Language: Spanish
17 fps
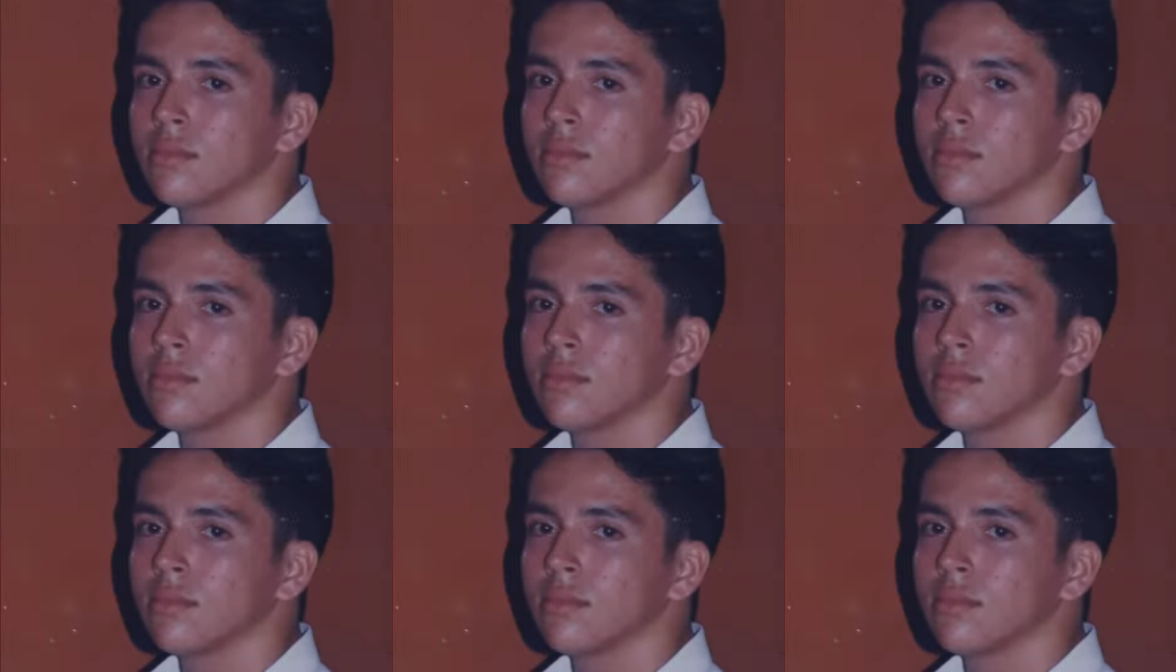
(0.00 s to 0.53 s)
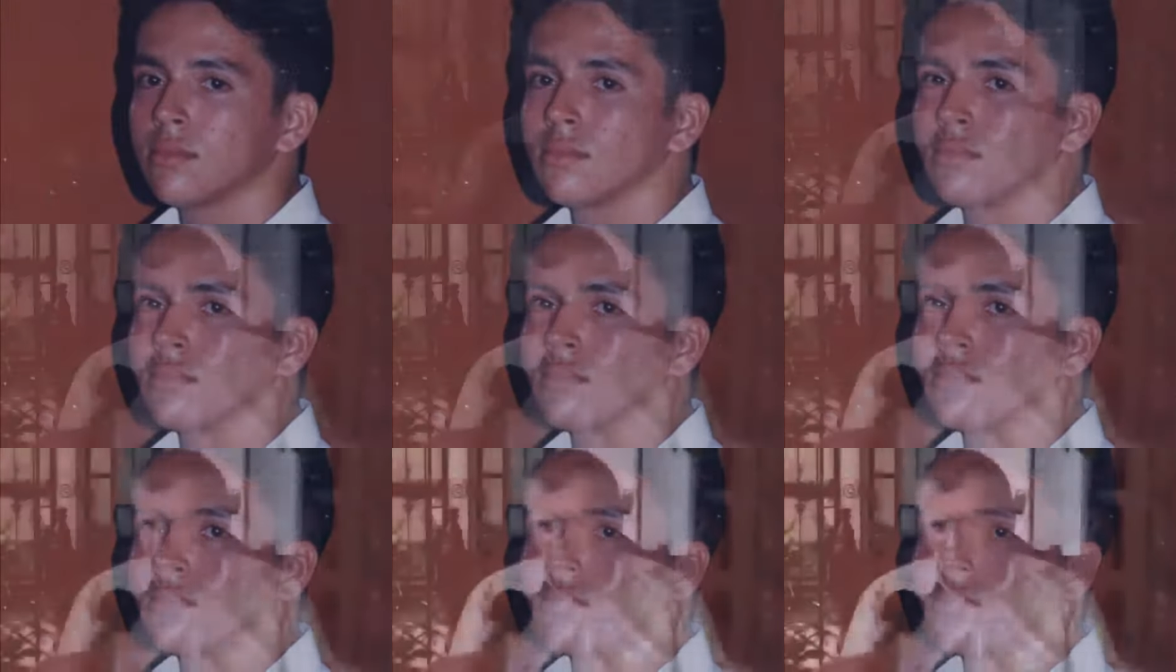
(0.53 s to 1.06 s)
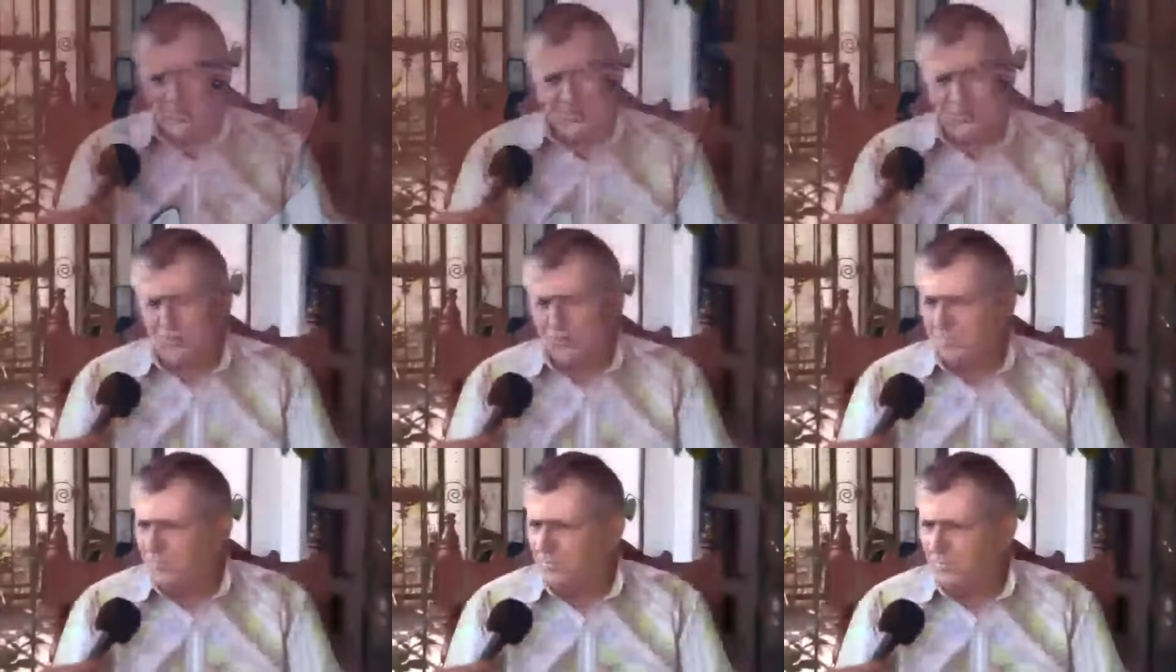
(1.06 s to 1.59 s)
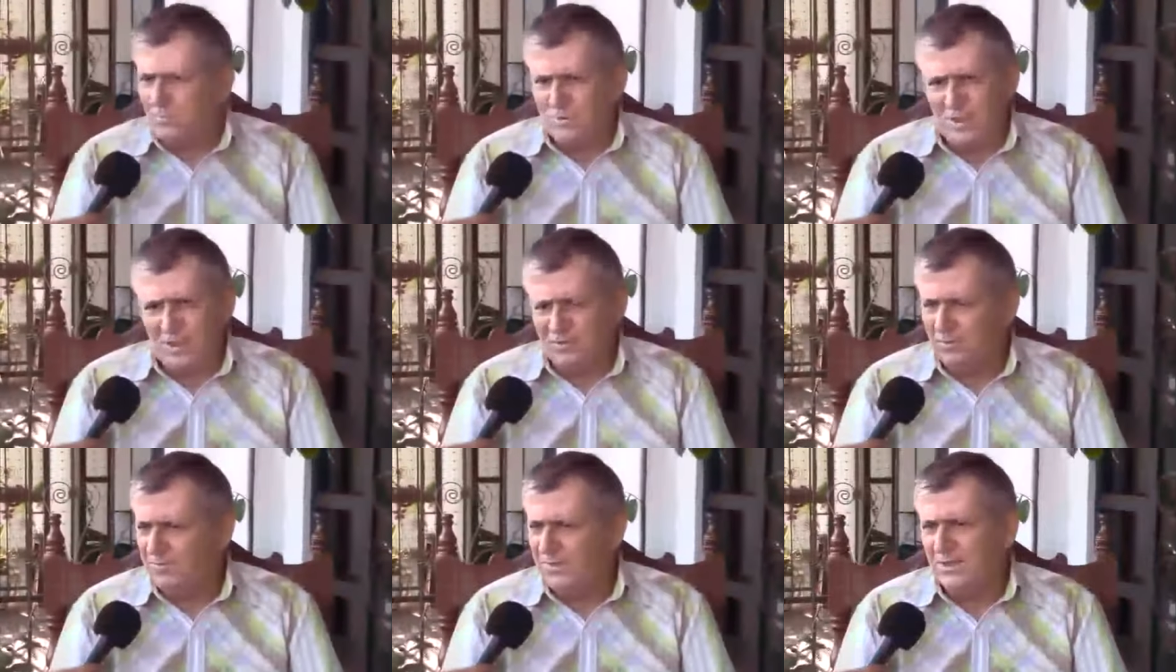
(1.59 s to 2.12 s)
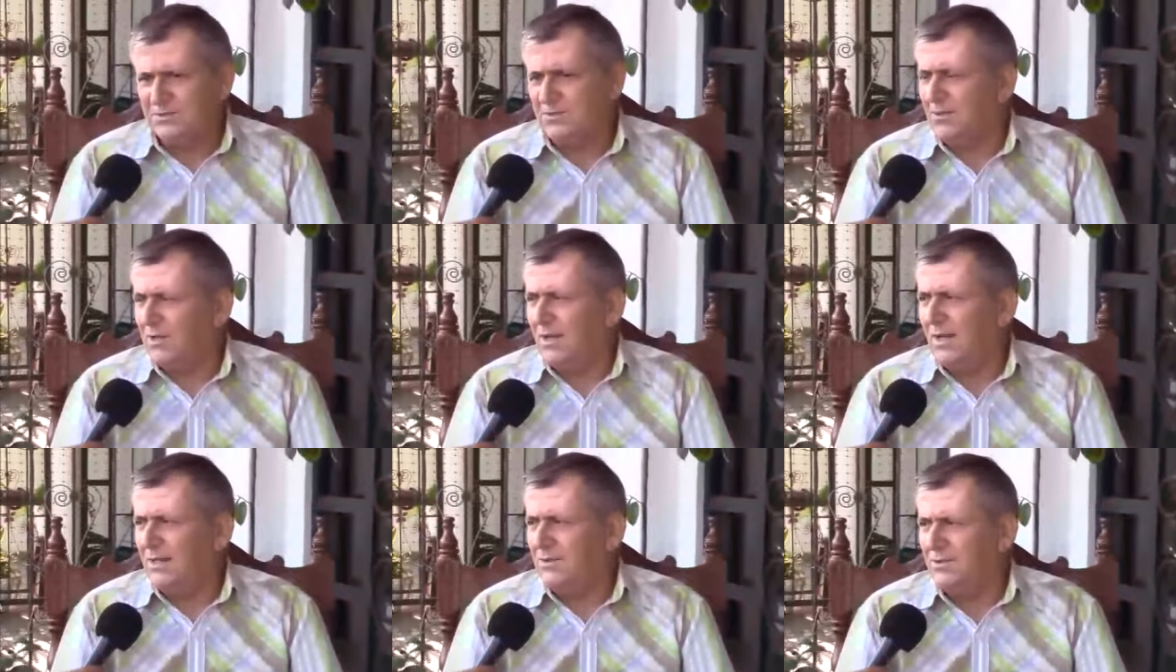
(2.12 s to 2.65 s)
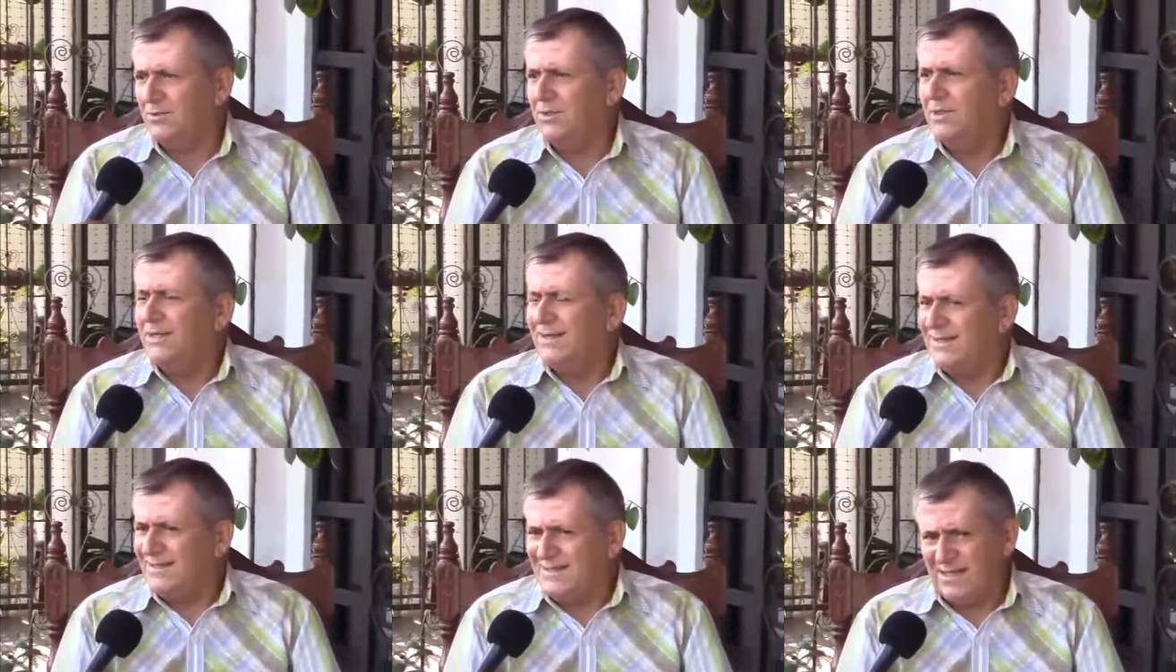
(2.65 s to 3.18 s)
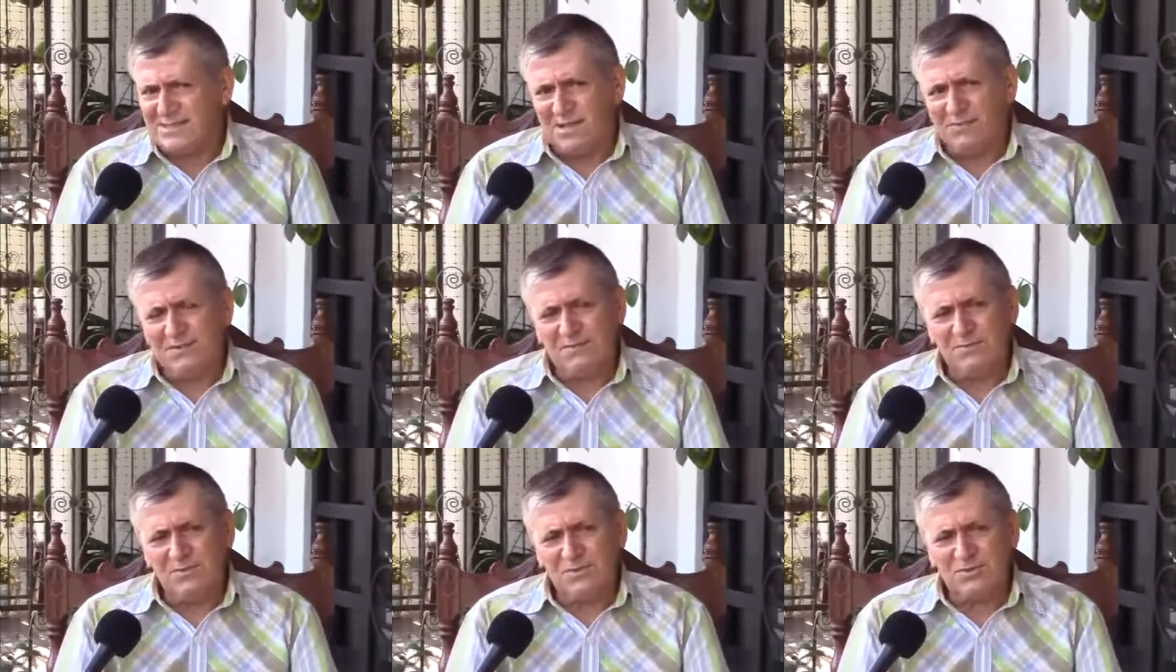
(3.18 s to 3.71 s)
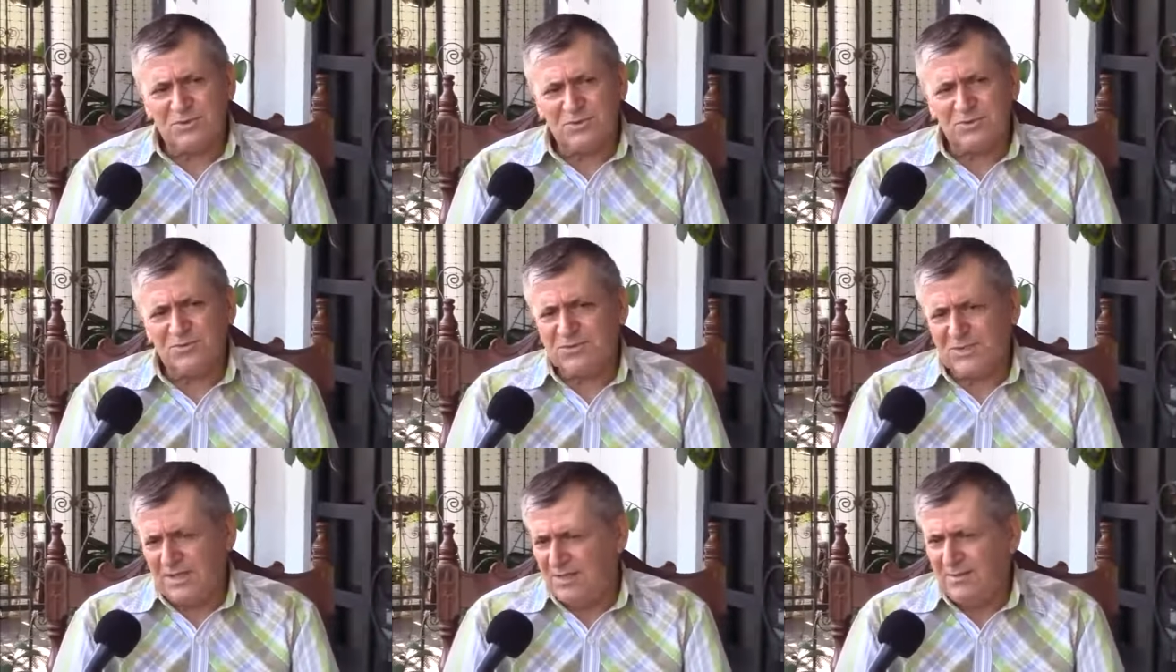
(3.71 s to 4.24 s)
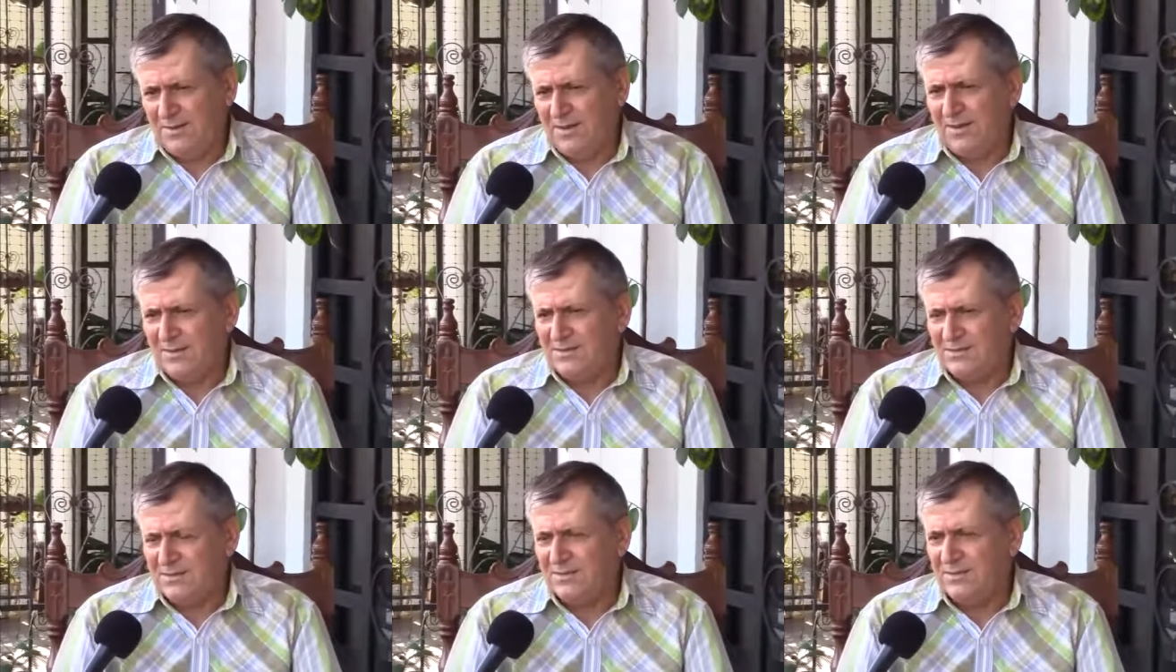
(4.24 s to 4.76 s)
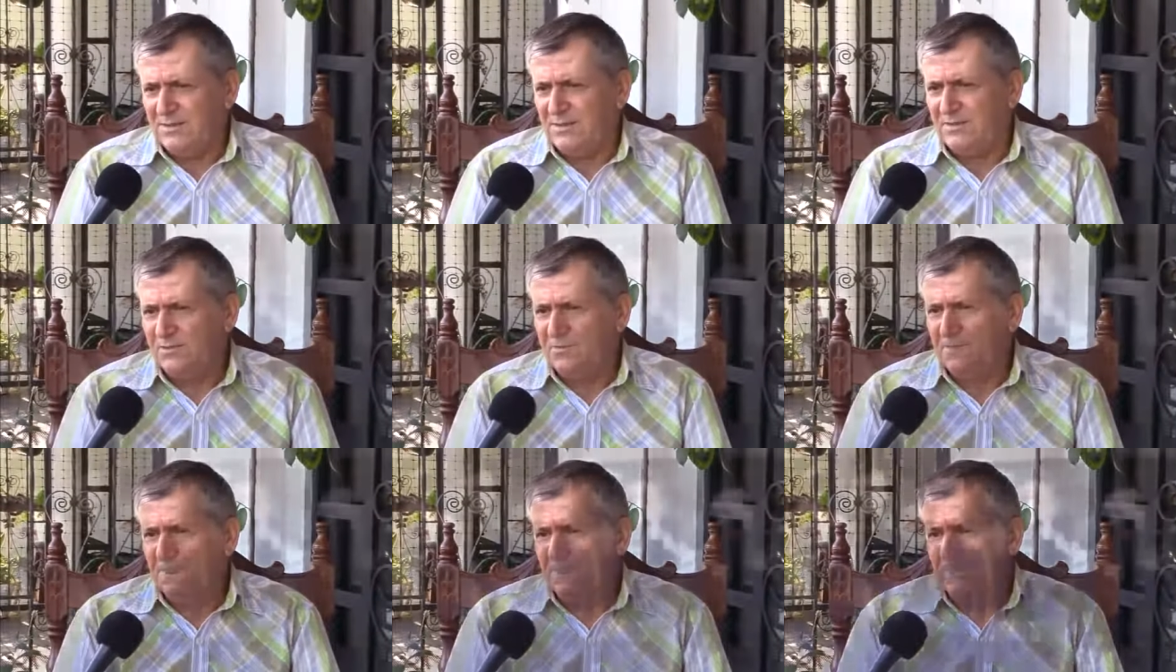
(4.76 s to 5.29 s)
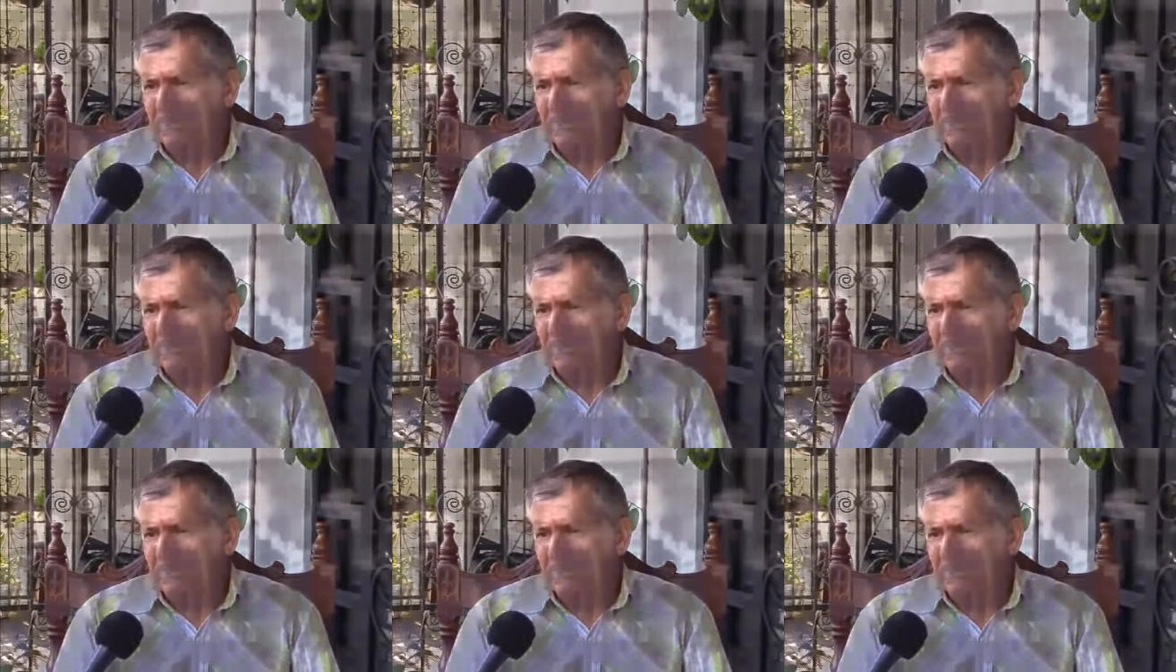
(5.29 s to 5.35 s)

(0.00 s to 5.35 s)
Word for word: Y desde el 98, muy a comienzos del año, ya sabíamos nosotros que él había decidido